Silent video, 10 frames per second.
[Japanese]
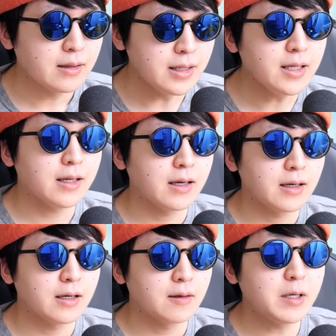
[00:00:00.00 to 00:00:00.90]
で、
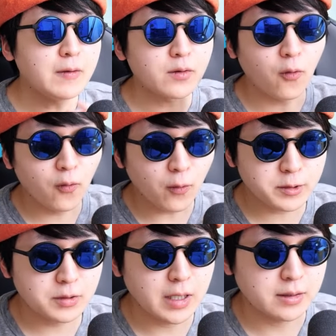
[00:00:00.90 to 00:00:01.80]
まあ、いわゆる高校
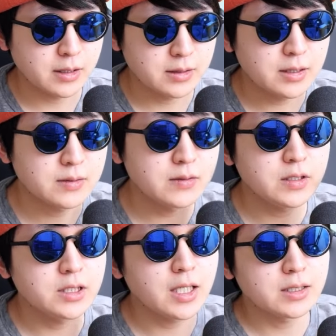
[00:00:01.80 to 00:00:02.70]
数学ですね数
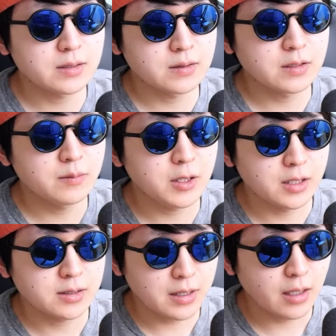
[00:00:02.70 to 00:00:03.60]
1A 数 2B
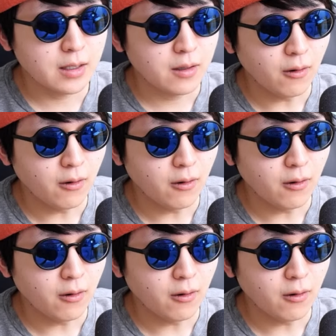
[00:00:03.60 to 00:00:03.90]
ですね